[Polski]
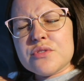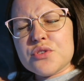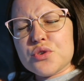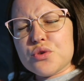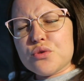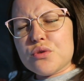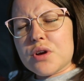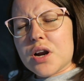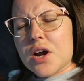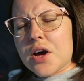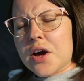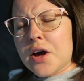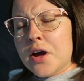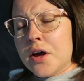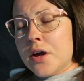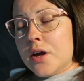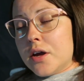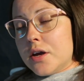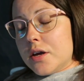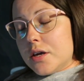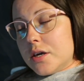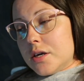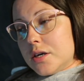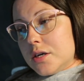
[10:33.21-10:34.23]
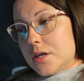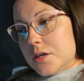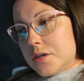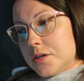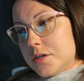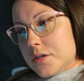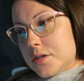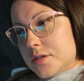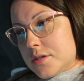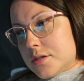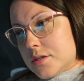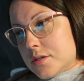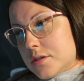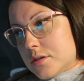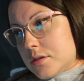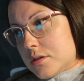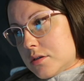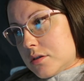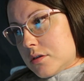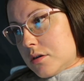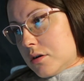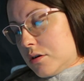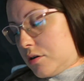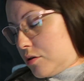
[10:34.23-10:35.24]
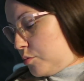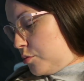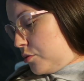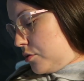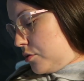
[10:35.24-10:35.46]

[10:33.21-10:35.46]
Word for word: wichura i z, o,